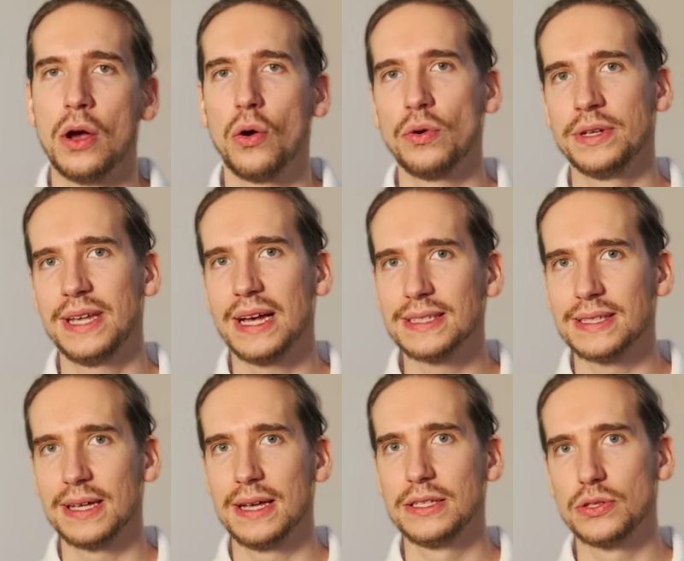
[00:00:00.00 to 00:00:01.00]
Und das
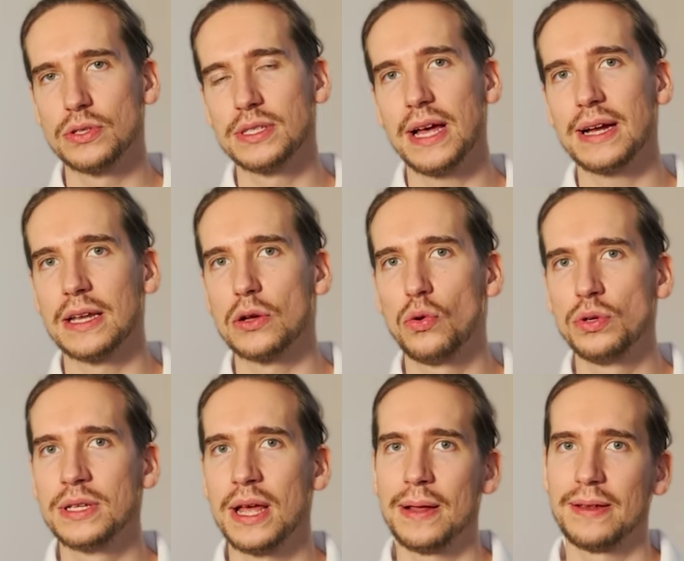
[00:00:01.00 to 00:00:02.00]
ist sozusagen der
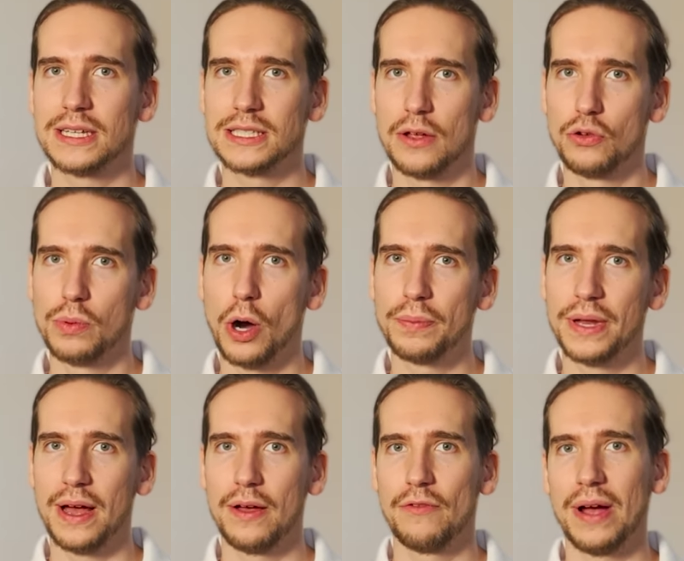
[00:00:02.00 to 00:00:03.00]
Grund, dass überhaupt
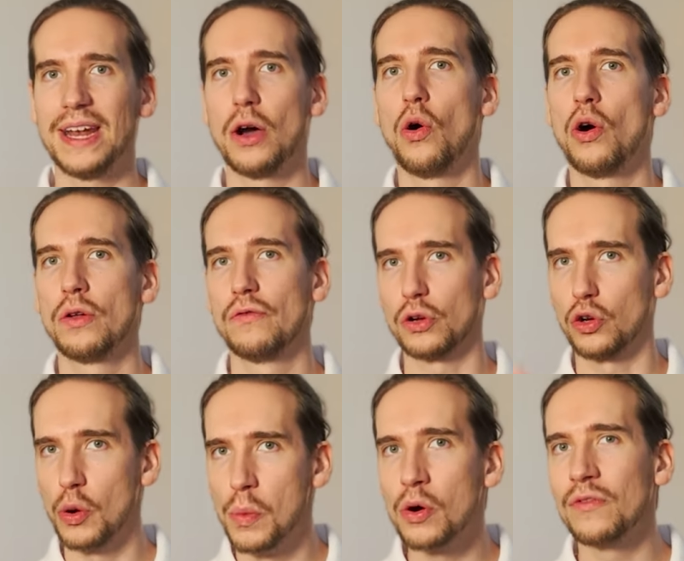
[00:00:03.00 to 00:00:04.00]
eine
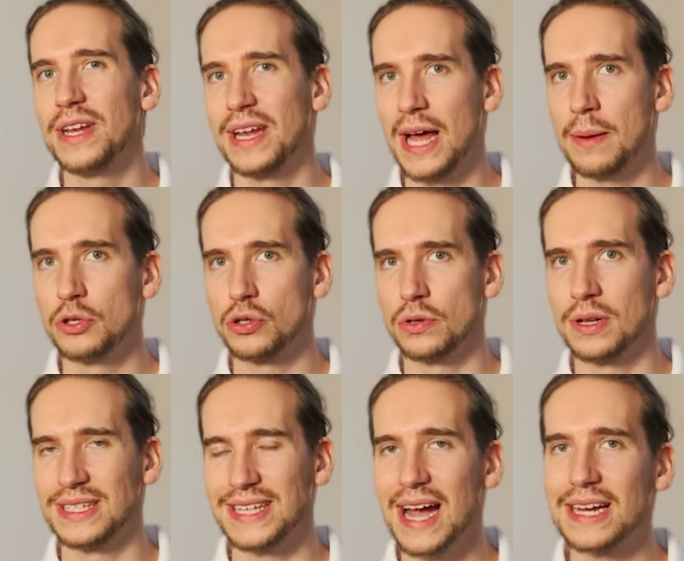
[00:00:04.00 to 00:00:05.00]
Hornhautverkrümmung, wie der Name schon
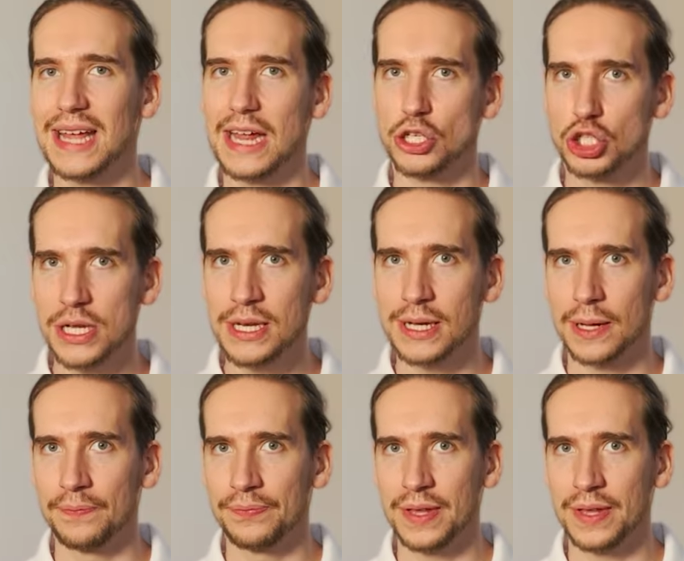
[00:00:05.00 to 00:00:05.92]
sagt, entstehen kann.